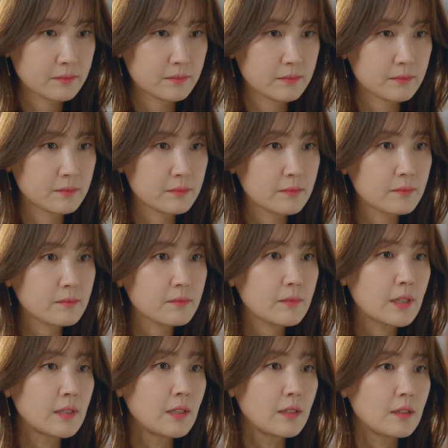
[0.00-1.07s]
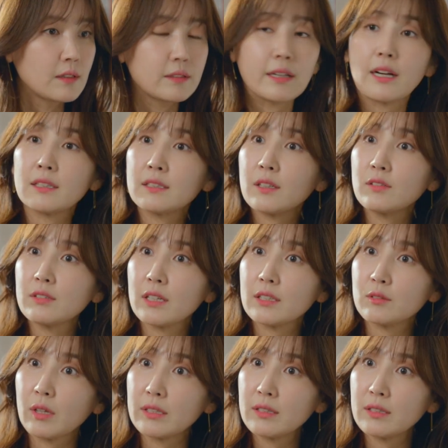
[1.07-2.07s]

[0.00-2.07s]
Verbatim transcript: 타는 거 아니었어요? 내가 그런 얘기도